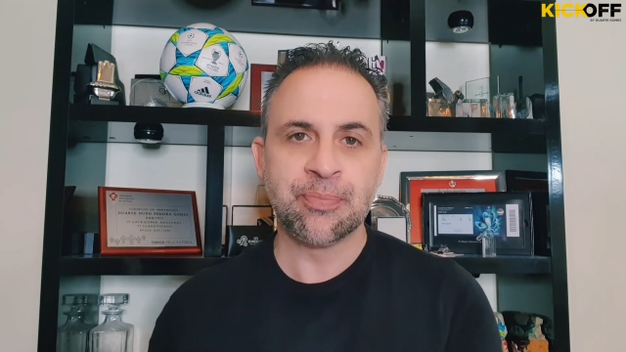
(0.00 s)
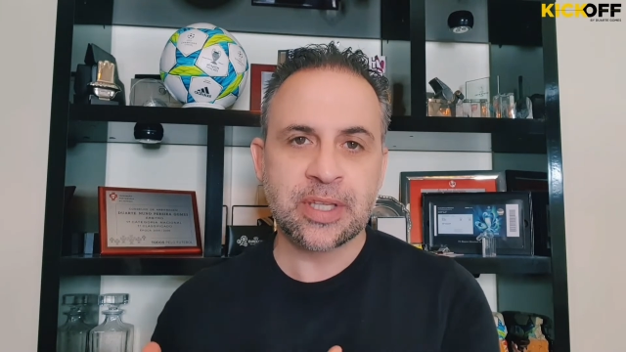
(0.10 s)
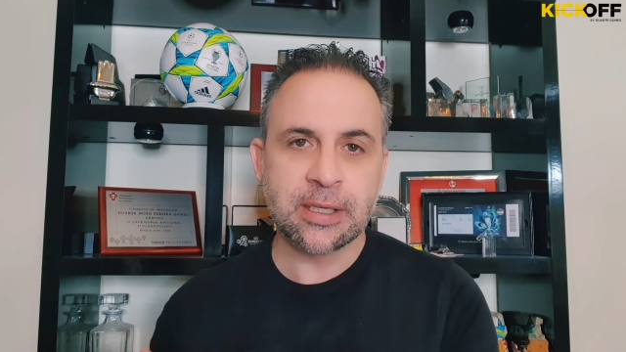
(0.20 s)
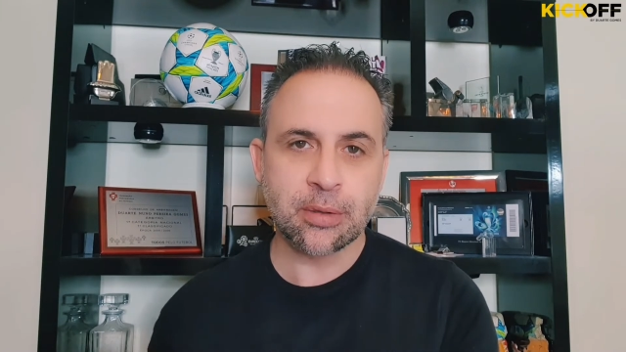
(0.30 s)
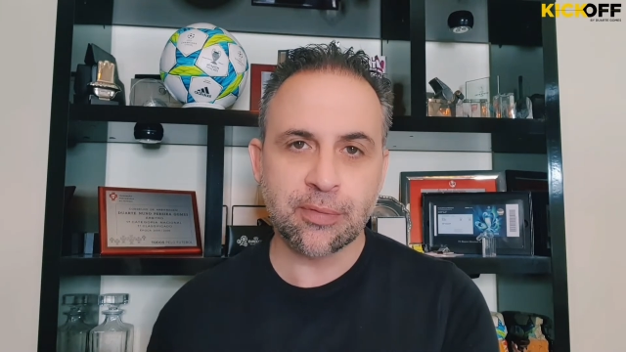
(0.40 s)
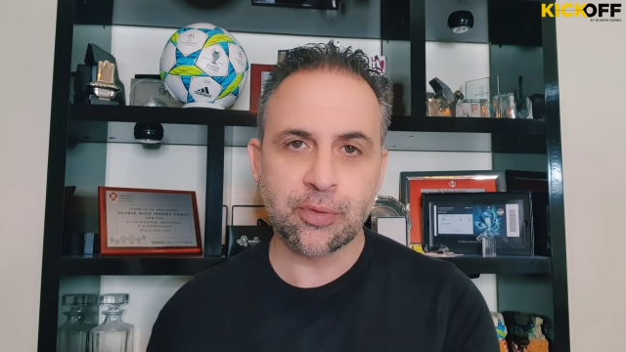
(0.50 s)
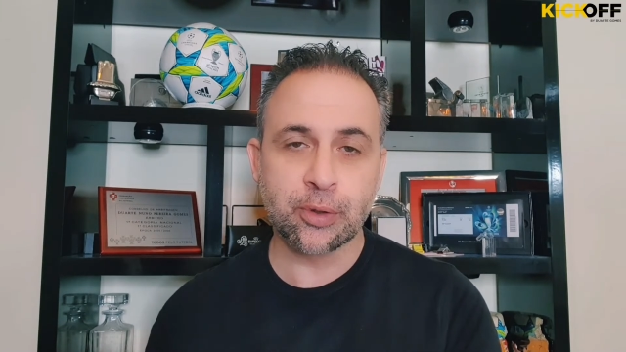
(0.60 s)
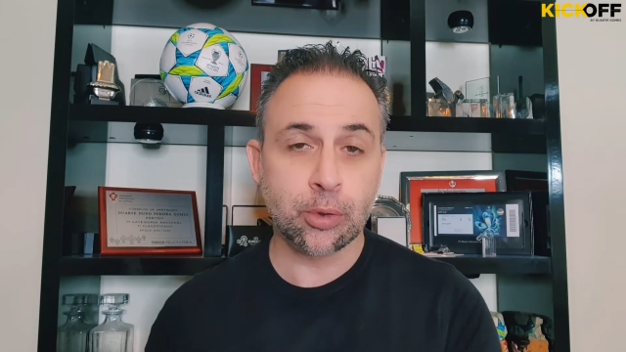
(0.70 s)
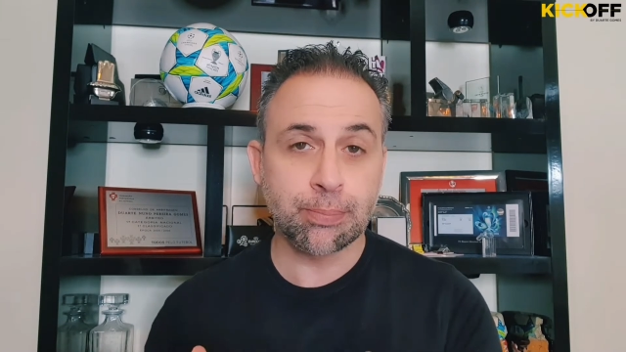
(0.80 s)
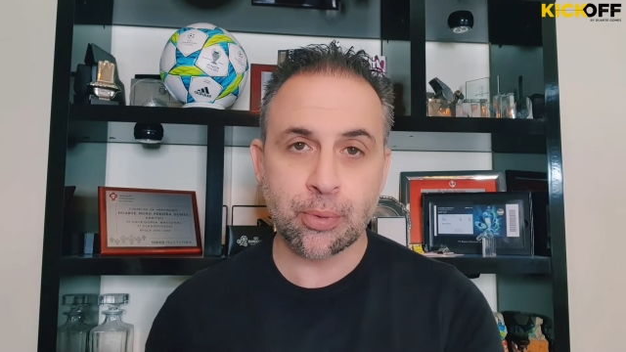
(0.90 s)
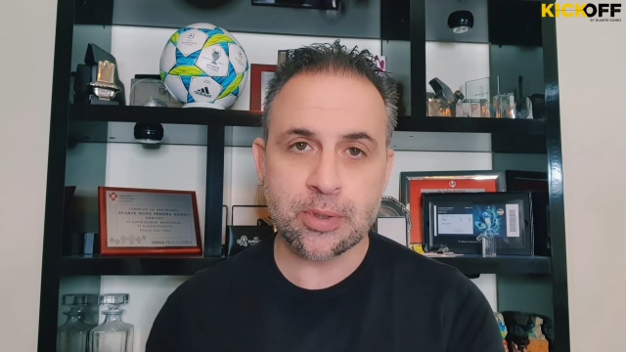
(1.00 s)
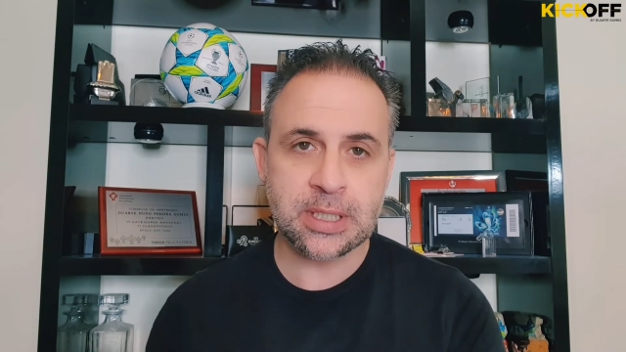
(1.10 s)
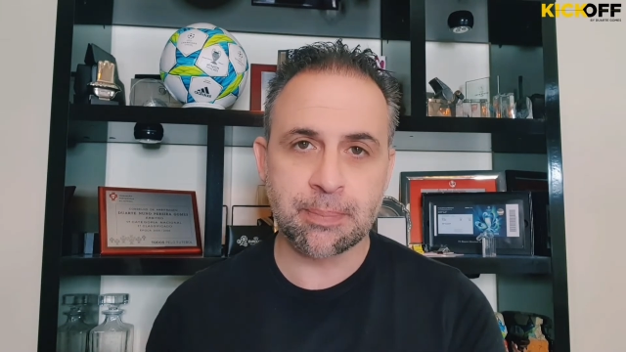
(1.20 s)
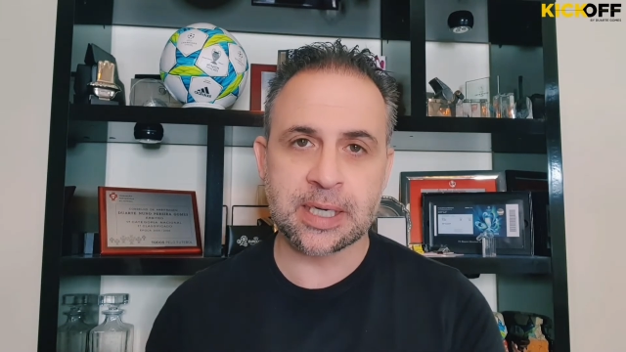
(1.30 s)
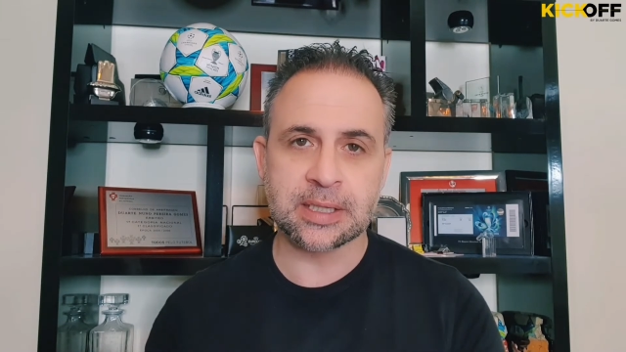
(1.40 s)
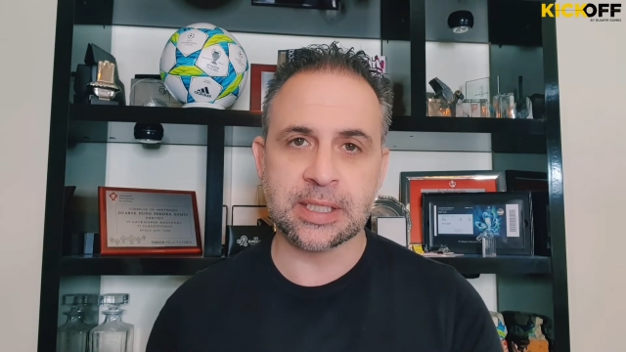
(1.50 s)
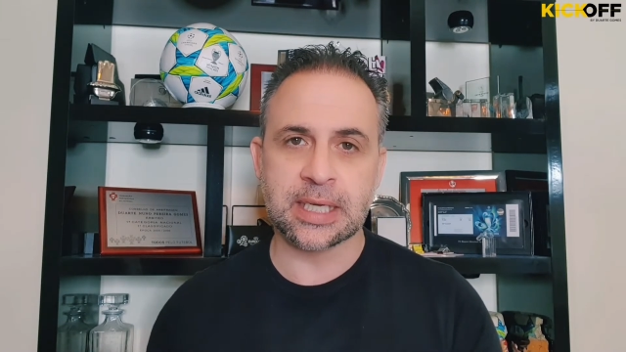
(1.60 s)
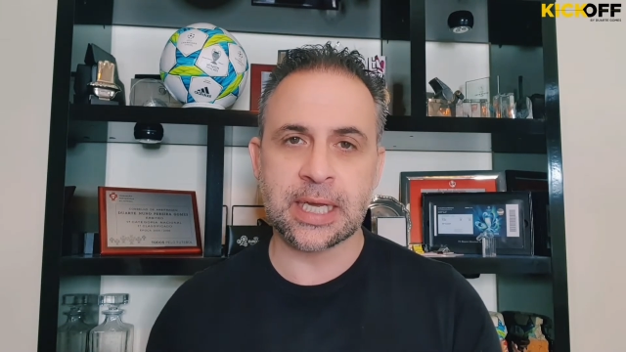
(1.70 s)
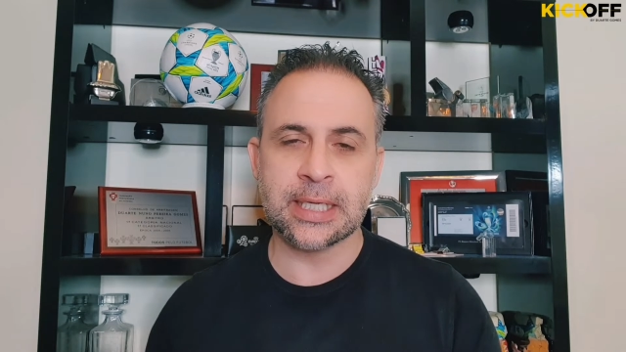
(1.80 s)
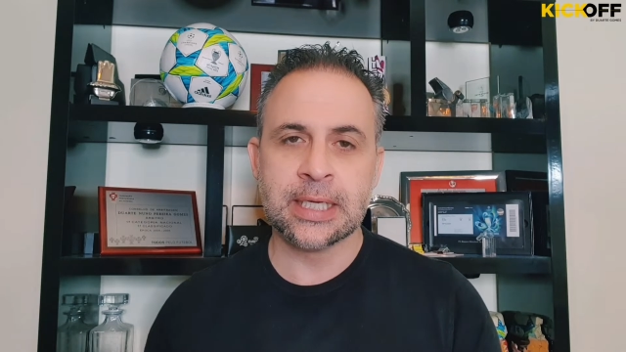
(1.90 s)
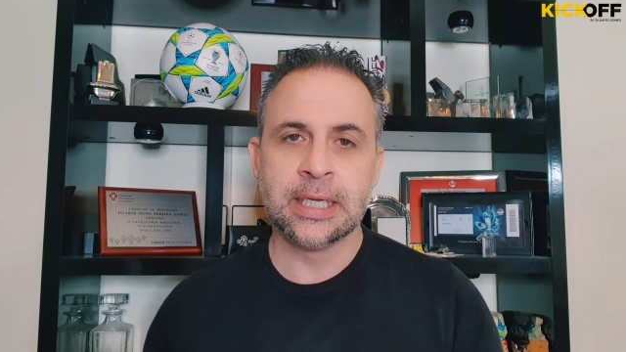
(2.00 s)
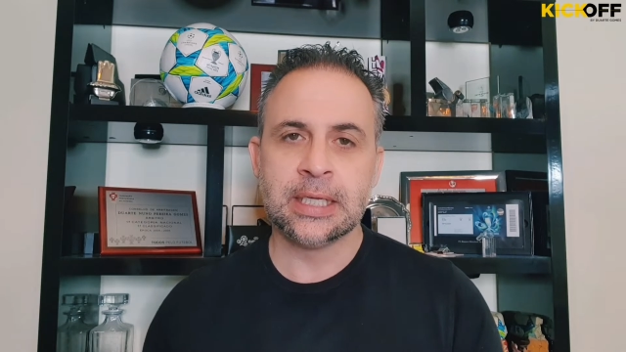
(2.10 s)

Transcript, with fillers: que ele não foi culposo da parte de ninguém,